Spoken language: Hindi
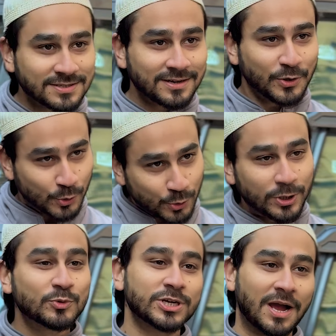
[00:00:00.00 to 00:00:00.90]
सर
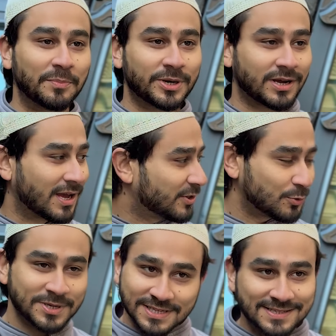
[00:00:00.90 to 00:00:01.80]
उन्होंने मुझे काम पे रखा है तो
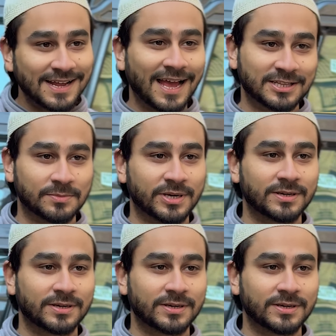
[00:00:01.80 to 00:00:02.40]
बस इसलिए आया था मैं